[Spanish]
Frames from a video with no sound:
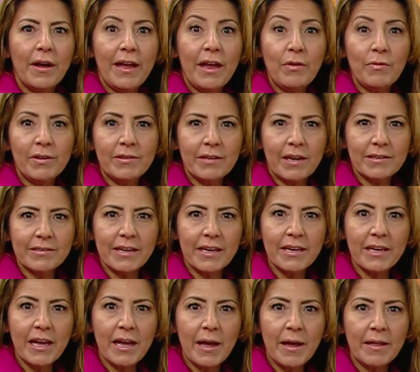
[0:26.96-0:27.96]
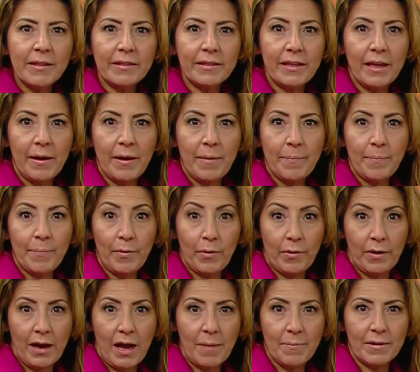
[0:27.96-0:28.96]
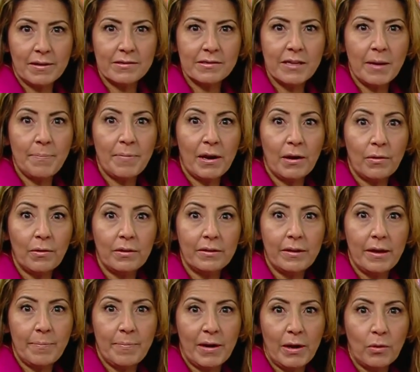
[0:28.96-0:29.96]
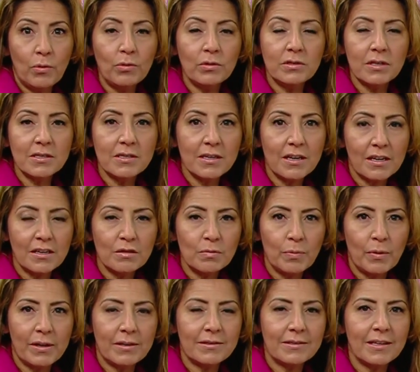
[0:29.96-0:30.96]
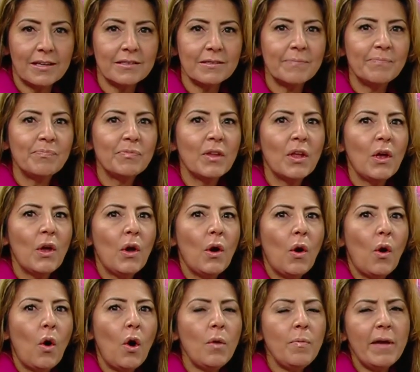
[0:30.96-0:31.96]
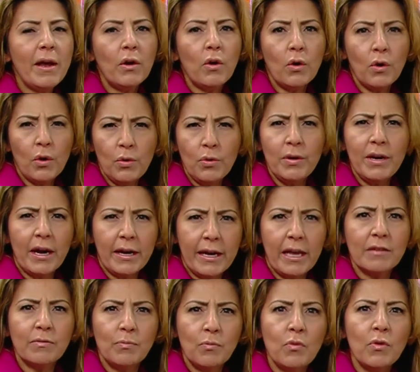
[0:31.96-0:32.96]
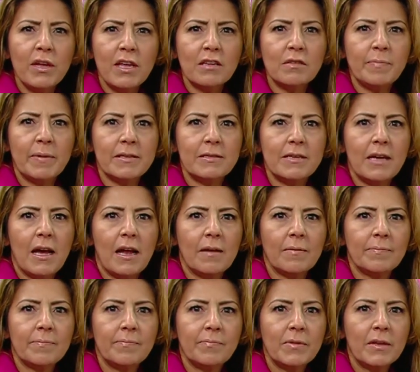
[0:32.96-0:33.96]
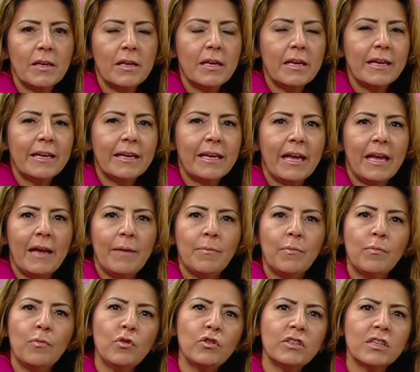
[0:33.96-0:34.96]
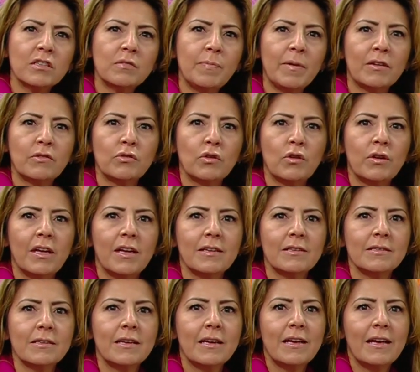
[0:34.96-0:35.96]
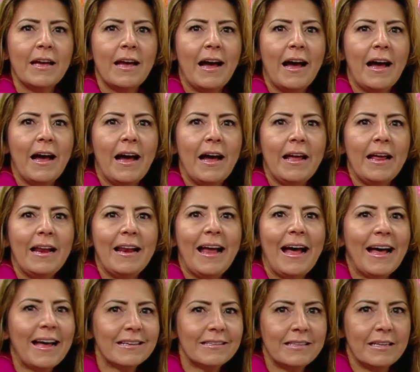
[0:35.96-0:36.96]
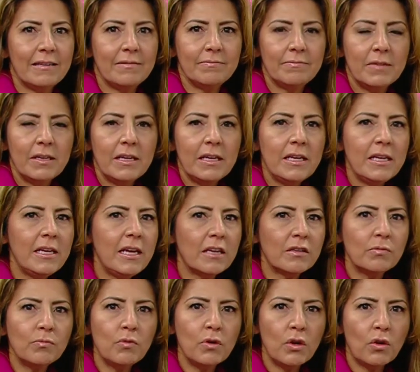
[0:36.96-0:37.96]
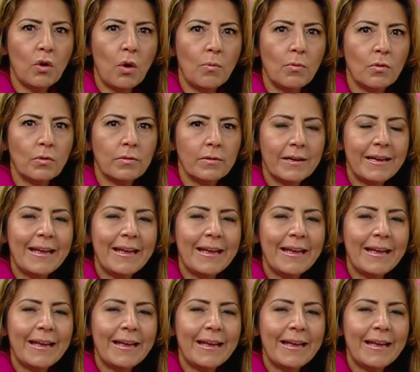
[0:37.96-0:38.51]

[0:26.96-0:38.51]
En nuestra serie de programas de, de preguntas y respuestas, hoy vengo con una que es muy especial, que muchas personas eh, la hacen y es muy común